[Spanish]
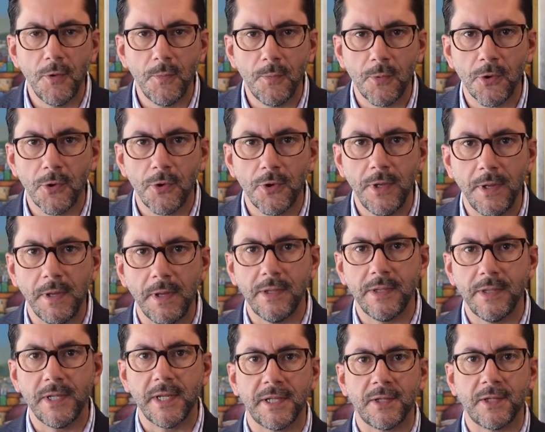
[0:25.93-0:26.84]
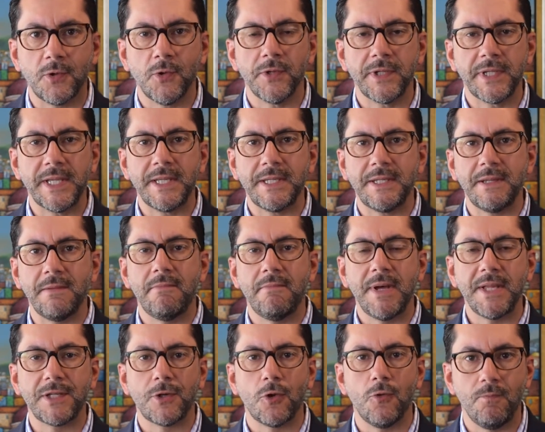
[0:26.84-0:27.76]
hoy por hoy es una de las cosas
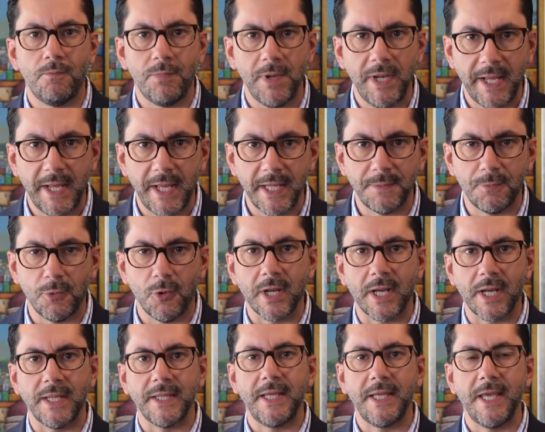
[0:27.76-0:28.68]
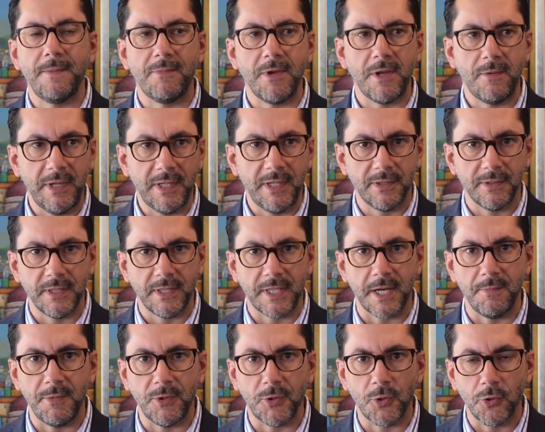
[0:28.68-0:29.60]
más complejas por la cantidad de permisos y
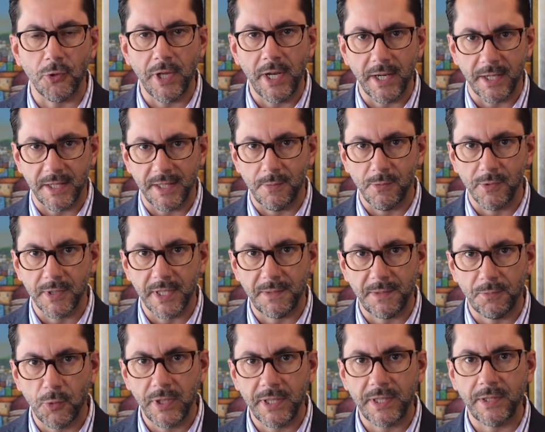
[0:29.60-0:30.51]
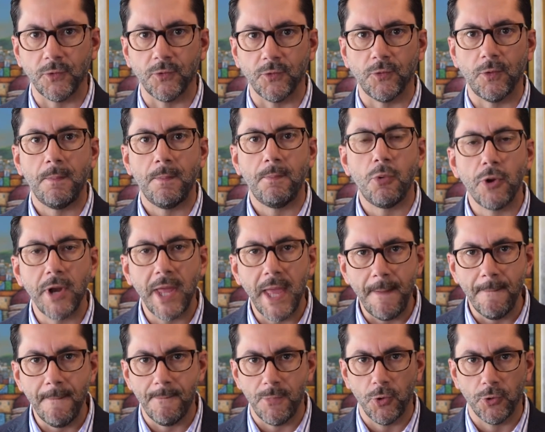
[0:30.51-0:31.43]
tramitología a la que estamos expuestos. Por
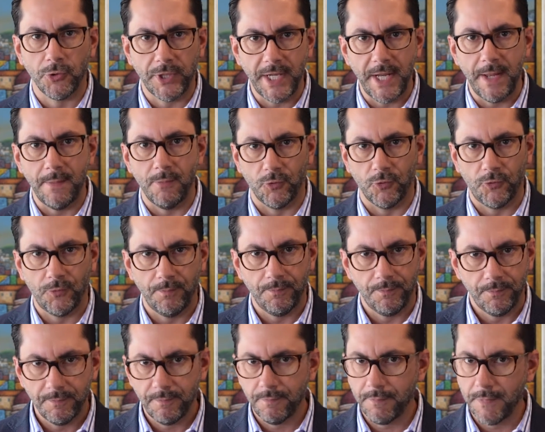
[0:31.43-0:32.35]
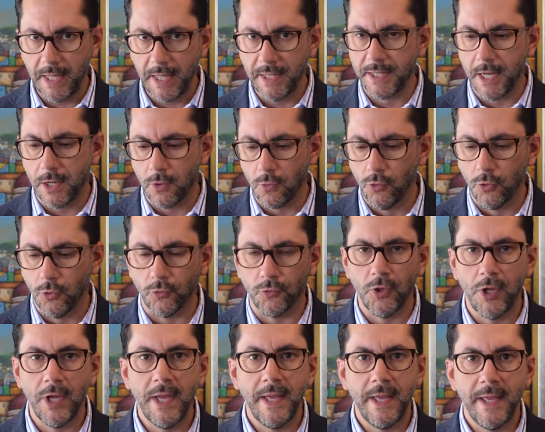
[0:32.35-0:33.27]
ejemplo, tenemos, entre
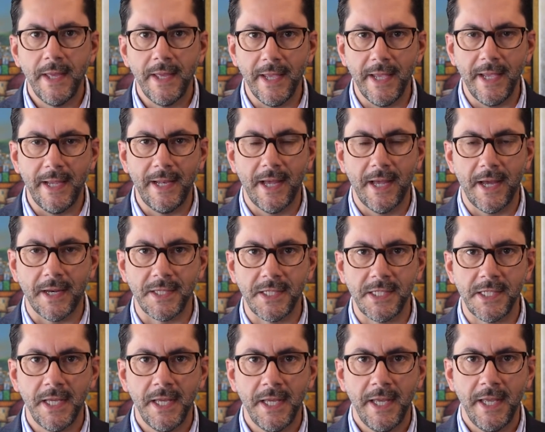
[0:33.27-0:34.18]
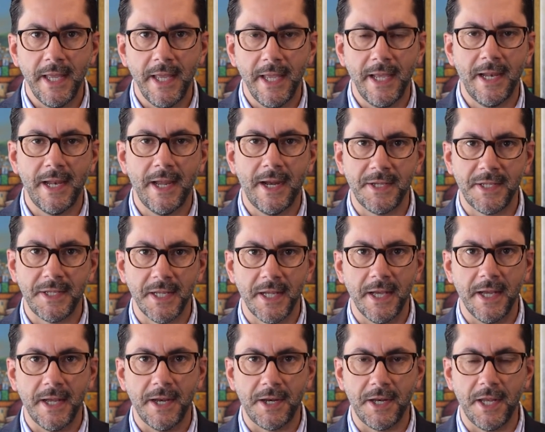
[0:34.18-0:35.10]
algunos, el ARCH, el ARSA,
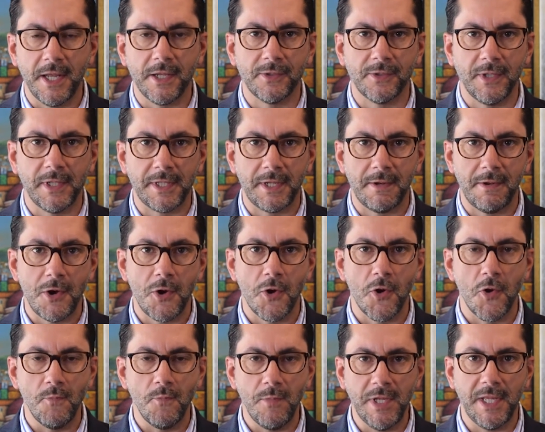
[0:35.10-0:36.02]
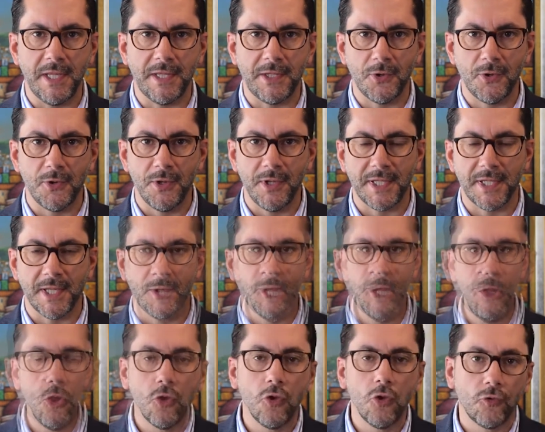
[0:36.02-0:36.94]
Riesgos del Trabajo, Ministerio de
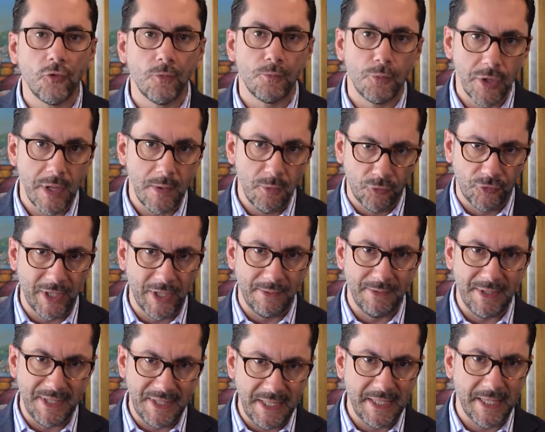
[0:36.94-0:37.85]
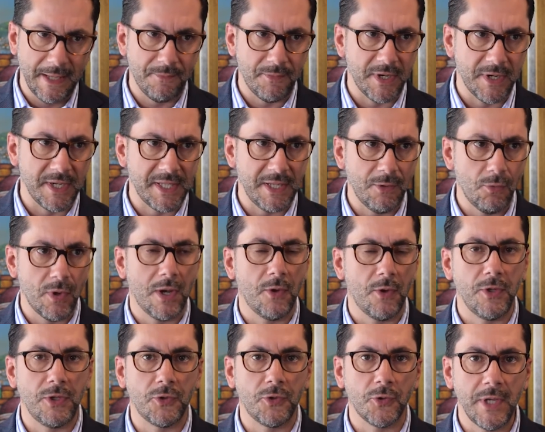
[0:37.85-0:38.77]
Salud. No nos oponemos a la visita per se o a la
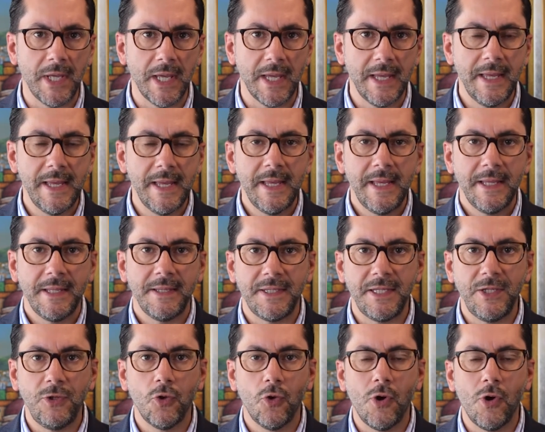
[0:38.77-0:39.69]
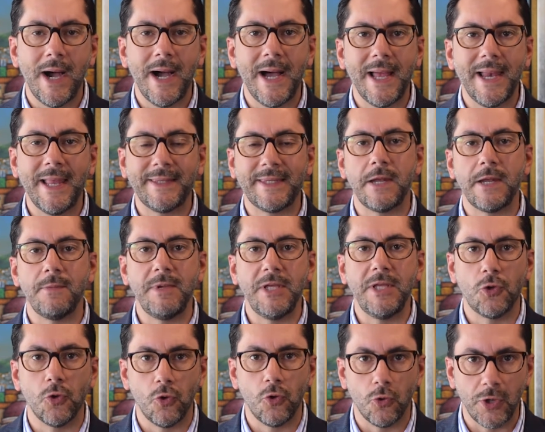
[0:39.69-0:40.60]
auditoría, sino a la
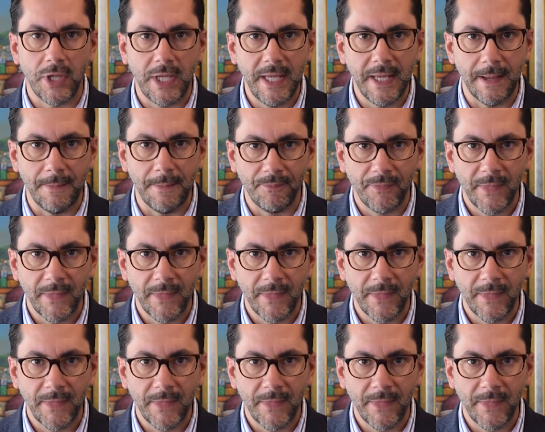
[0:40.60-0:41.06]
tramitología.